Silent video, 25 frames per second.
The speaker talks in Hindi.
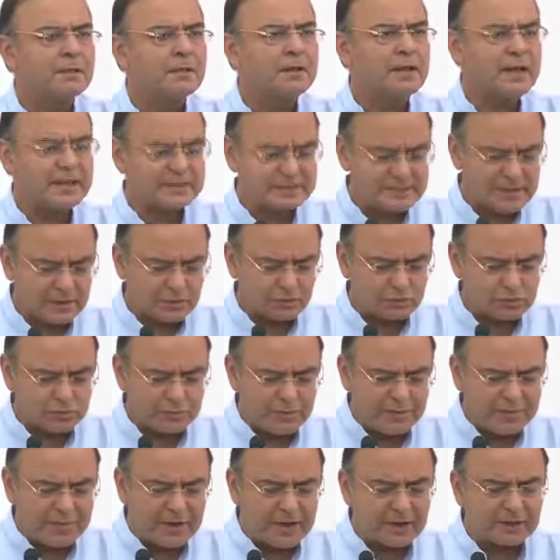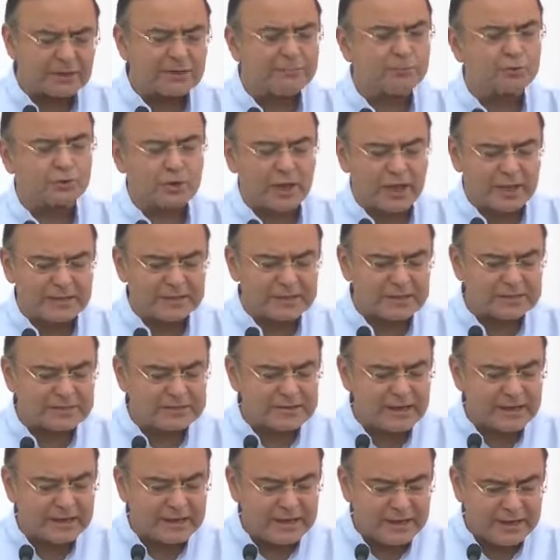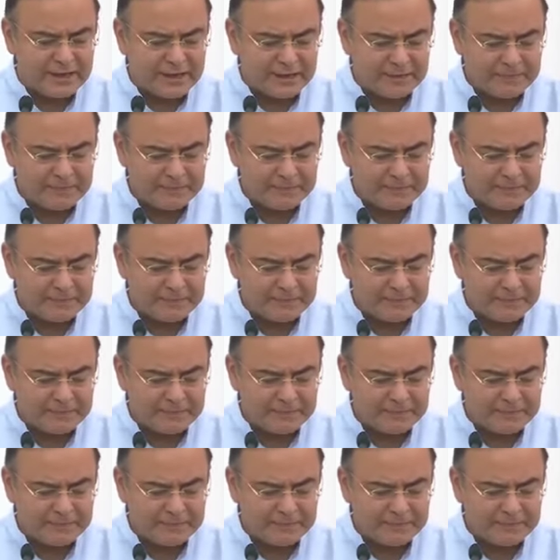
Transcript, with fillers: कि ऐसे उसमें भी कदम उठाए जिससे कि